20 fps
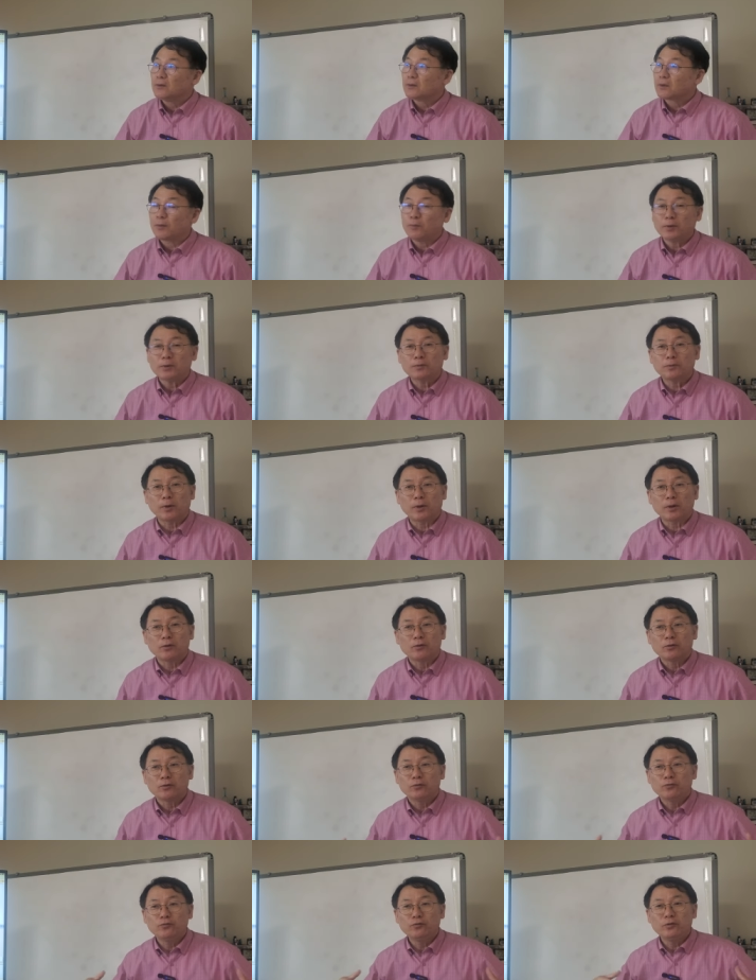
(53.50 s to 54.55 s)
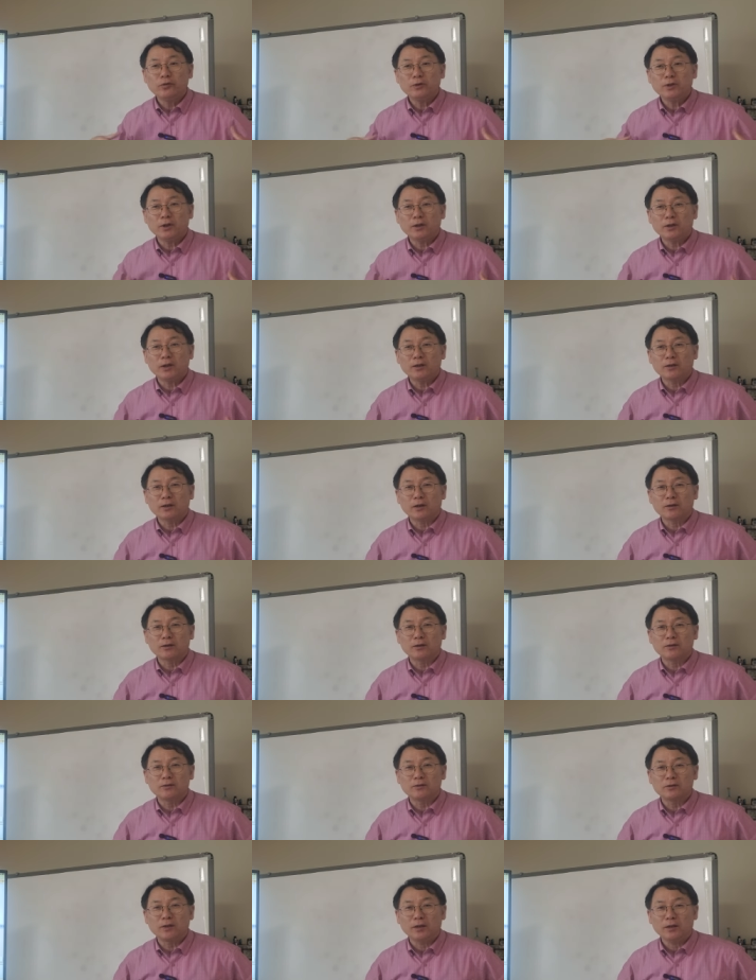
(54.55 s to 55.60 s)
가만 있어봐 우리에게 있다
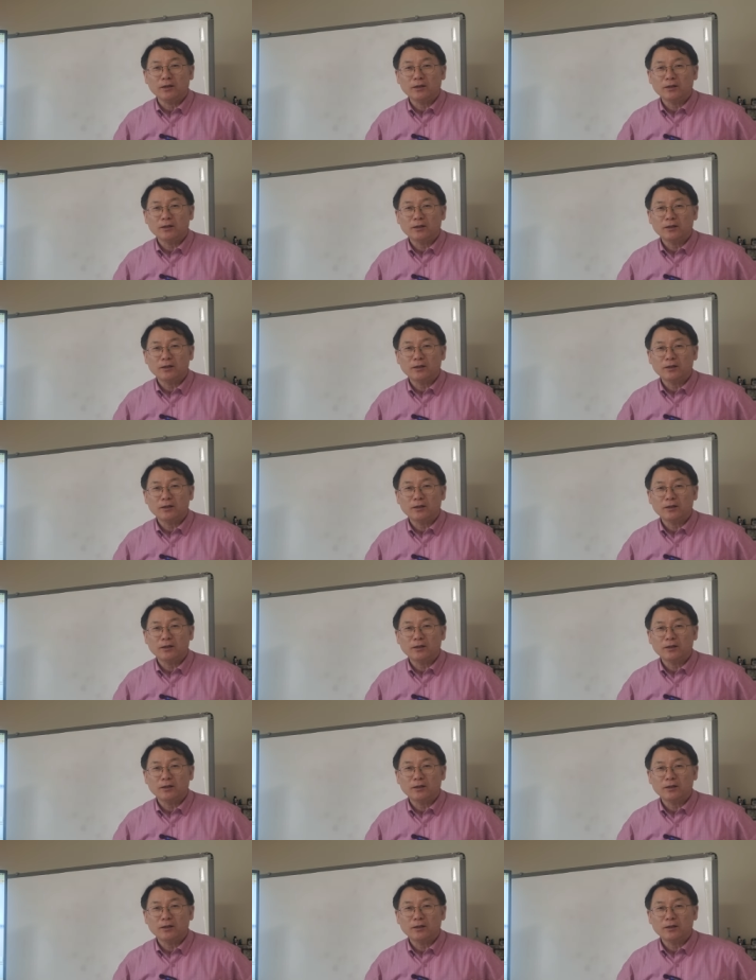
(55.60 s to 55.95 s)
그랬는데